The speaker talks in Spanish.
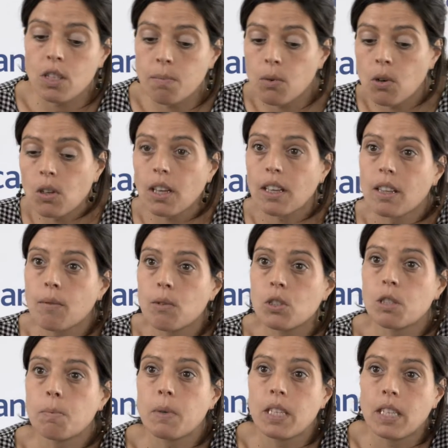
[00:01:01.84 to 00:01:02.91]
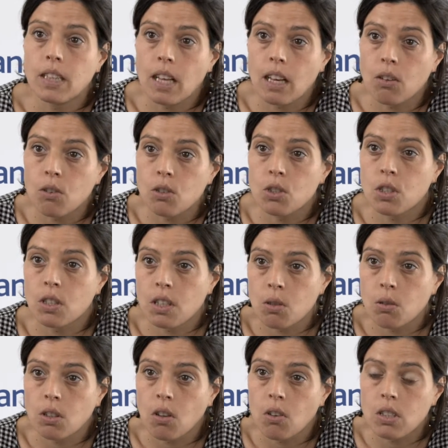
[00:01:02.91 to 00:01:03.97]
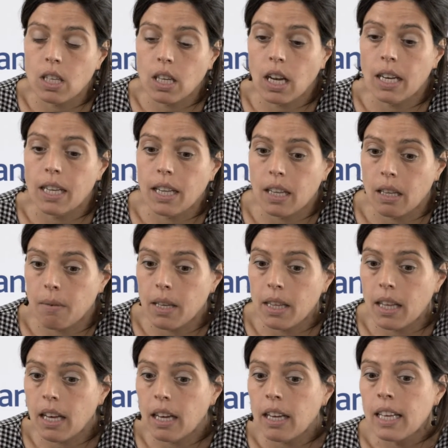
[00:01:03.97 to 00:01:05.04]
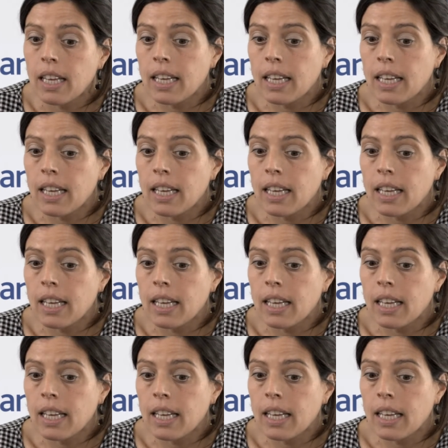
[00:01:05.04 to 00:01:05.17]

ESMO lo que hacemos es presentar los resultados de calidad de vida